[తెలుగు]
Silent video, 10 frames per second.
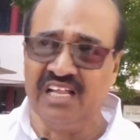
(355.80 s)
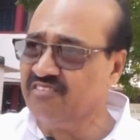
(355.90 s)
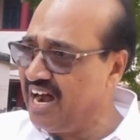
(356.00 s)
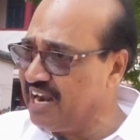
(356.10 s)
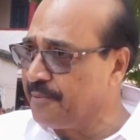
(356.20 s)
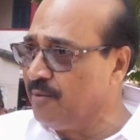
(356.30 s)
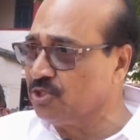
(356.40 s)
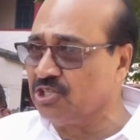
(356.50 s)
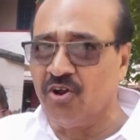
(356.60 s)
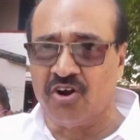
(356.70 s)
అది వాళ్ళ
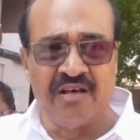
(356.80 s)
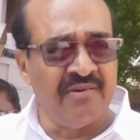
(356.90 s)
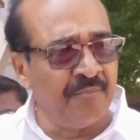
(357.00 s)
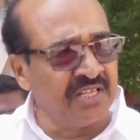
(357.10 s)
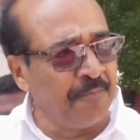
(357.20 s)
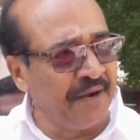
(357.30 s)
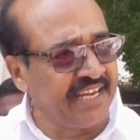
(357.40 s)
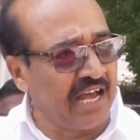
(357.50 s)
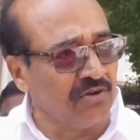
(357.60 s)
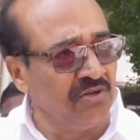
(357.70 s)
ప్రభుత్వంలో కూడా మా మీద
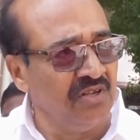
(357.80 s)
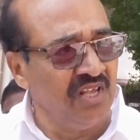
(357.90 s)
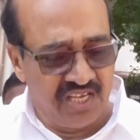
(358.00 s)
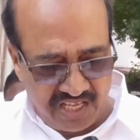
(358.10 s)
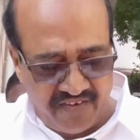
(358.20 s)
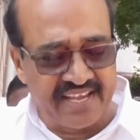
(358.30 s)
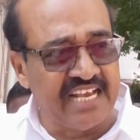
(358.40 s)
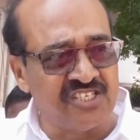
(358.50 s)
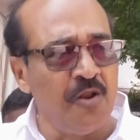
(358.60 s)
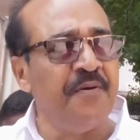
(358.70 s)
పెట్టారు ఇరవై
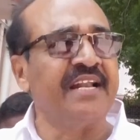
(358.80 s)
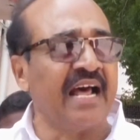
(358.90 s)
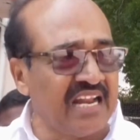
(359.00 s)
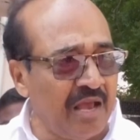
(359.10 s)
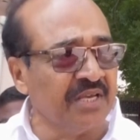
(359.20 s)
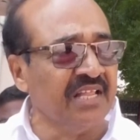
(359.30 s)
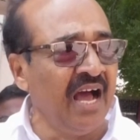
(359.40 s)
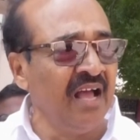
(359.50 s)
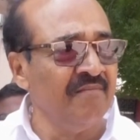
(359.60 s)
కేసులు పెట్టారు నా మీద